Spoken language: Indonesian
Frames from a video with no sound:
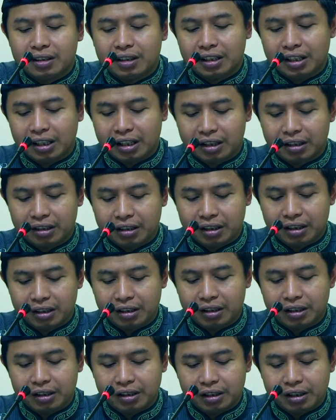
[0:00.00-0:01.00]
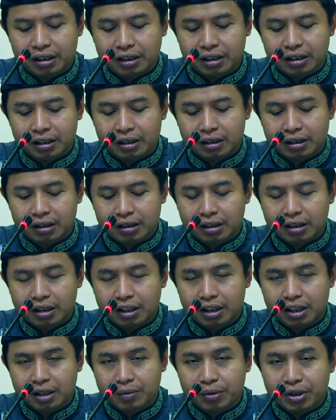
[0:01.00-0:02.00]
tidak henti-hentinya
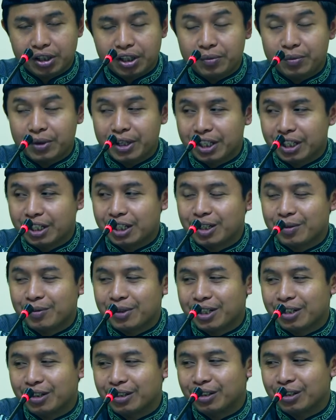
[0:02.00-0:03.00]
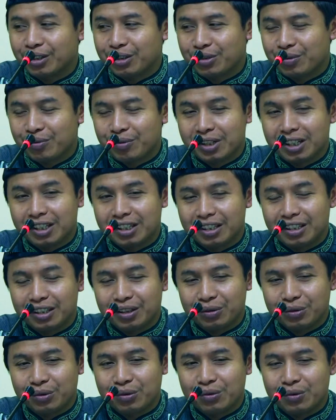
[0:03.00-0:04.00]
kita beribadah kepada Allah
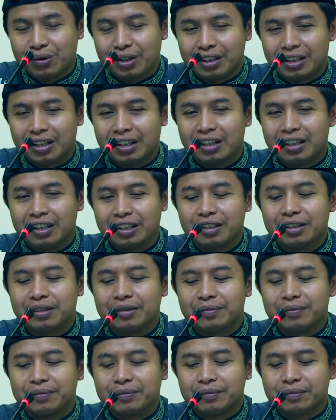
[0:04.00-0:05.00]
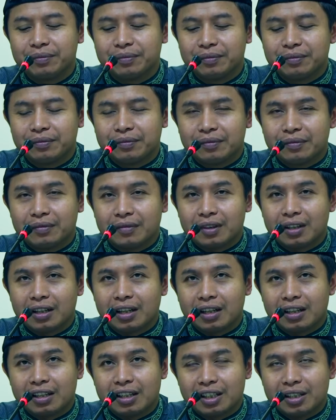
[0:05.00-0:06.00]
Subhanahu wa taala.
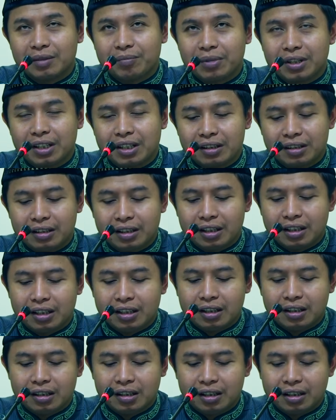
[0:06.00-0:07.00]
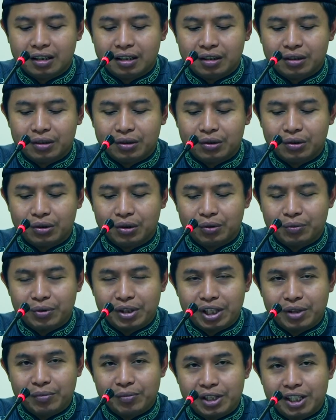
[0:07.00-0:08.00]
Karena perintah untuk
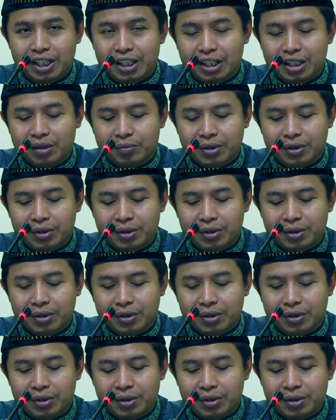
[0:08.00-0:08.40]
beribadah